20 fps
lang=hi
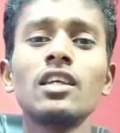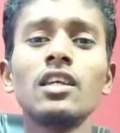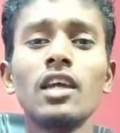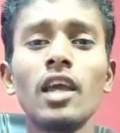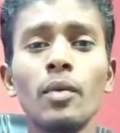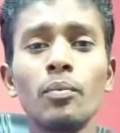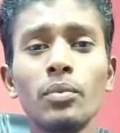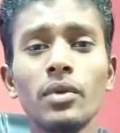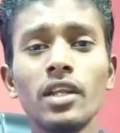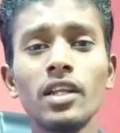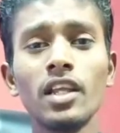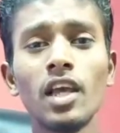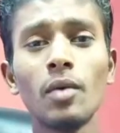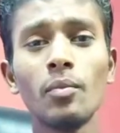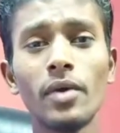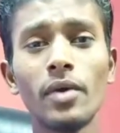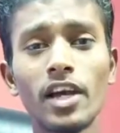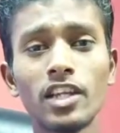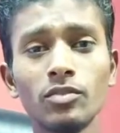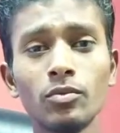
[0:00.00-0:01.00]
ये अप्रैल या
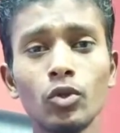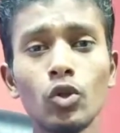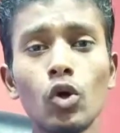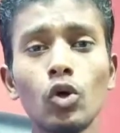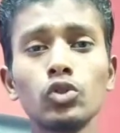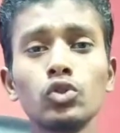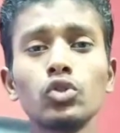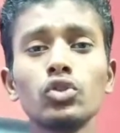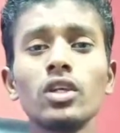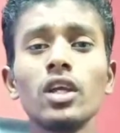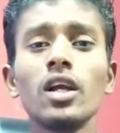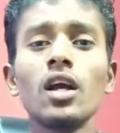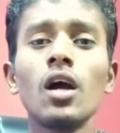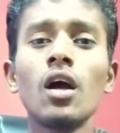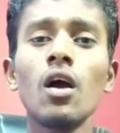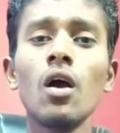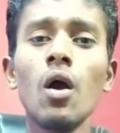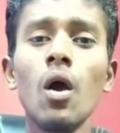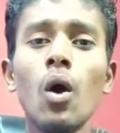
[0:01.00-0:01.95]
मार्च में लॉन्च हो जाएगा